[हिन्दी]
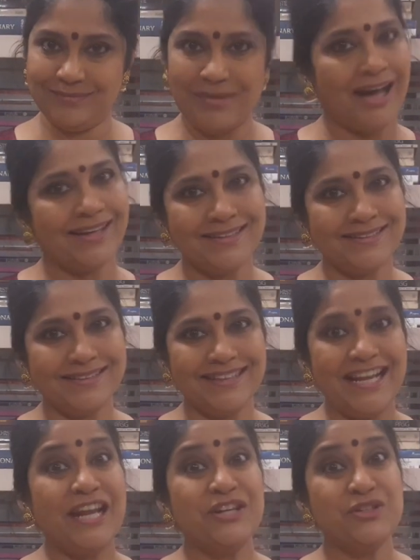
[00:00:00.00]
भारत
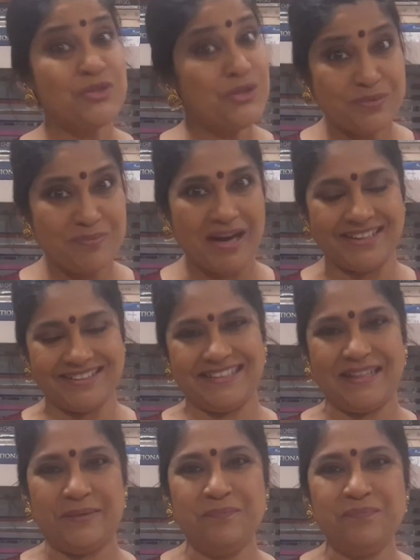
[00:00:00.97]
एकजुट भारत
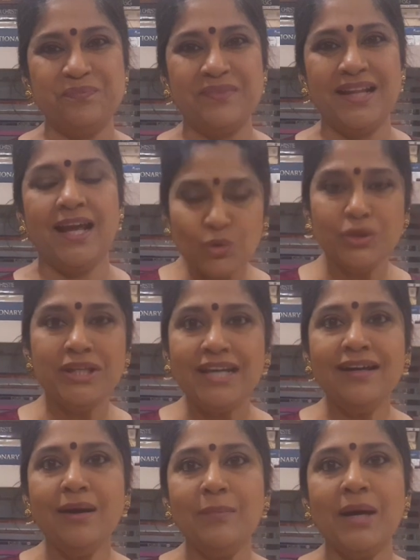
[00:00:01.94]
हैं तो
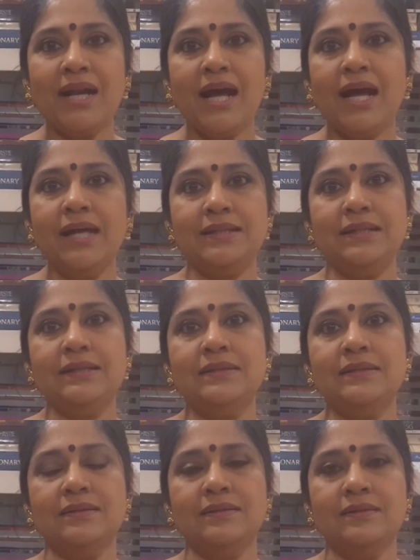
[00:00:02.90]
ये हमारा आई
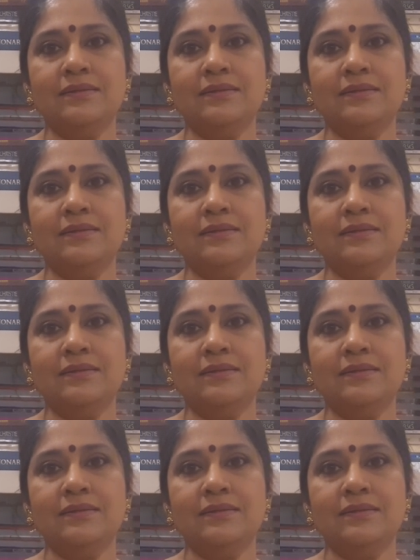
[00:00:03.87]
थिंक